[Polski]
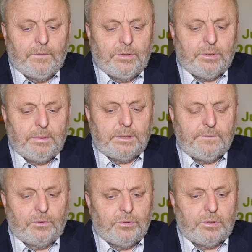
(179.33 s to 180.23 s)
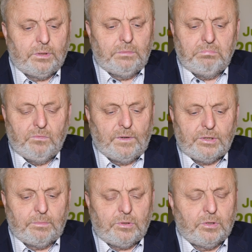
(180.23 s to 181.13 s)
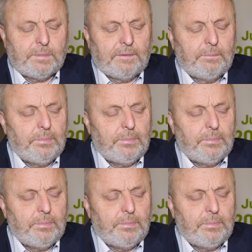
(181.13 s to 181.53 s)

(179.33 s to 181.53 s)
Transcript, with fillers: Więc trzeba stworzyć, uważam, że to sprawa